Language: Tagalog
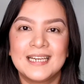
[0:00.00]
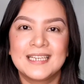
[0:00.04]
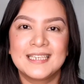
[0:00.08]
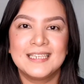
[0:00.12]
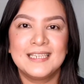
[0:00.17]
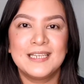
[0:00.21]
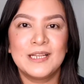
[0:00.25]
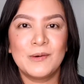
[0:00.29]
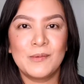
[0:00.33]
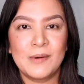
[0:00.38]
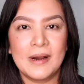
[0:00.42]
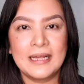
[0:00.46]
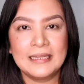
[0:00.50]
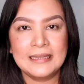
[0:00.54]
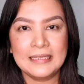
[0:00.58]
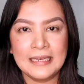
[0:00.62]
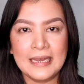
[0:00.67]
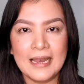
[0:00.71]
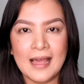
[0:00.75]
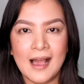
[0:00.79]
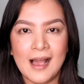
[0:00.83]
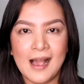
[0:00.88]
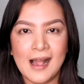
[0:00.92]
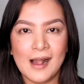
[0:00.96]
ang ginawa
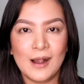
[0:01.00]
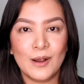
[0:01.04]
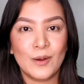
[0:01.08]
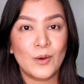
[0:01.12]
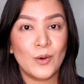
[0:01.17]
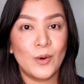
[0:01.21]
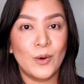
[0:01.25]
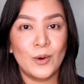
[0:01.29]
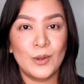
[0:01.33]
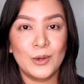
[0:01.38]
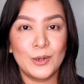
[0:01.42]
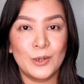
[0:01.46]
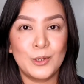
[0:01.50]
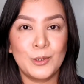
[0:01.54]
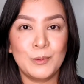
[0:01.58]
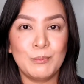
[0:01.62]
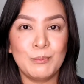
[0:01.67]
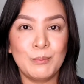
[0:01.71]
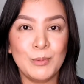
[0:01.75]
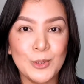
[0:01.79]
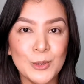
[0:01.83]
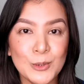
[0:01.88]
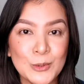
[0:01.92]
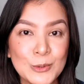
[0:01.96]
nila ang color
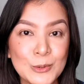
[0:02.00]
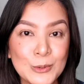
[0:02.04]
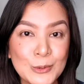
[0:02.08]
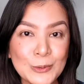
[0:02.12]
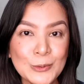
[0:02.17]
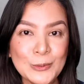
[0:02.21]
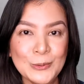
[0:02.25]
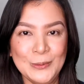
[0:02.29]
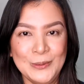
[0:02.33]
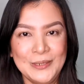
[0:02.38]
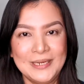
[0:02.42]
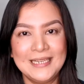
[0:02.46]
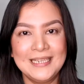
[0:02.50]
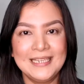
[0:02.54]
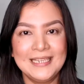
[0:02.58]
blue.